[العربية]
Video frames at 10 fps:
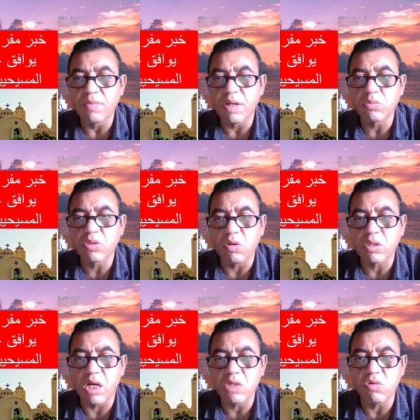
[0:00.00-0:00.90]
ومن
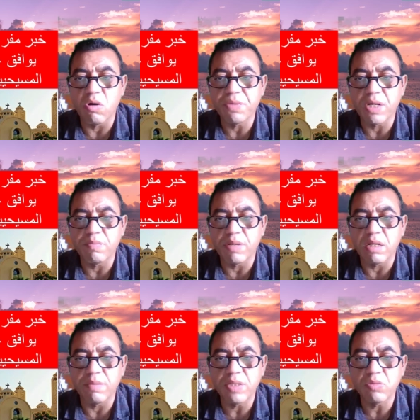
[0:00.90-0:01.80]
المتوقع أن يوافق
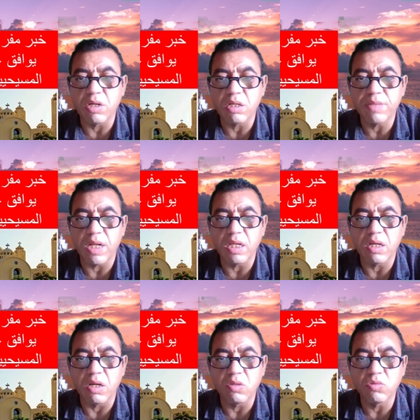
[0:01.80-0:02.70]
البرلمان قريبا على
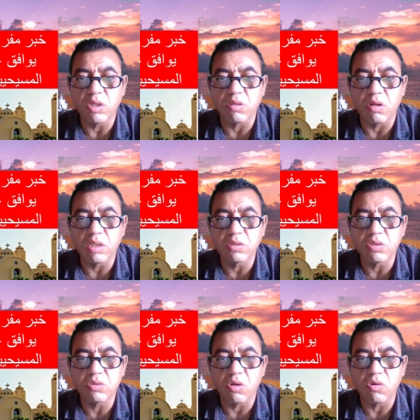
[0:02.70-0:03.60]
قانون طال
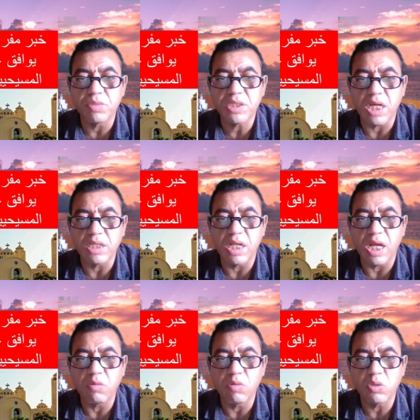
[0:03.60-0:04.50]
انتظاره بشأن
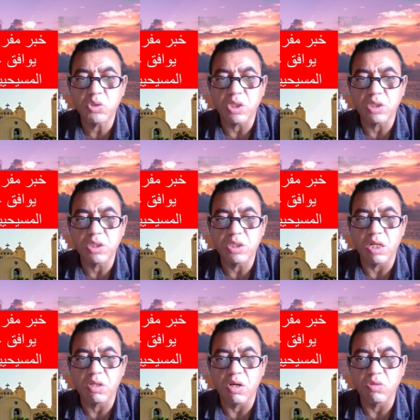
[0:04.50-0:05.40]
الأحوال الشخصية
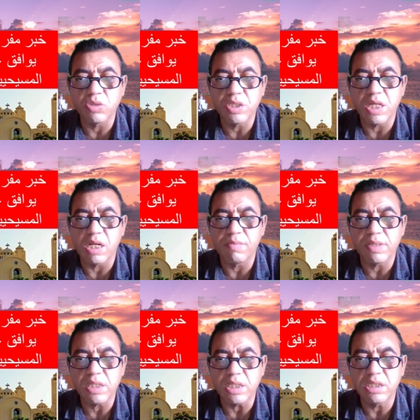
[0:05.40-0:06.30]
القانونية
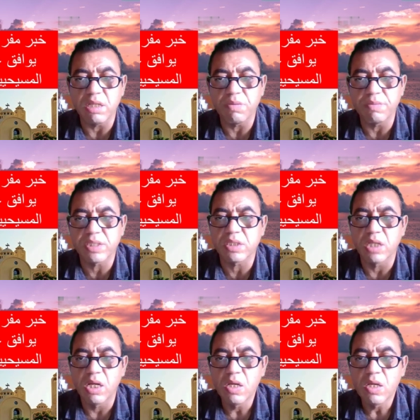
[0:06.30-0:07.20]
للمسيحيين في
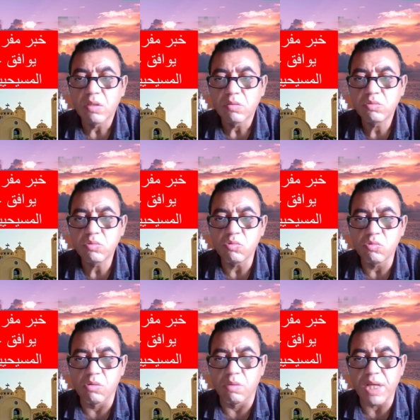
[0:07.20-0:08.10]
مصر
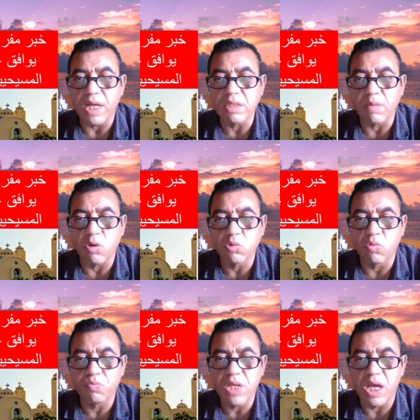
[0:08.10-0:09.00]
وبحسب عضو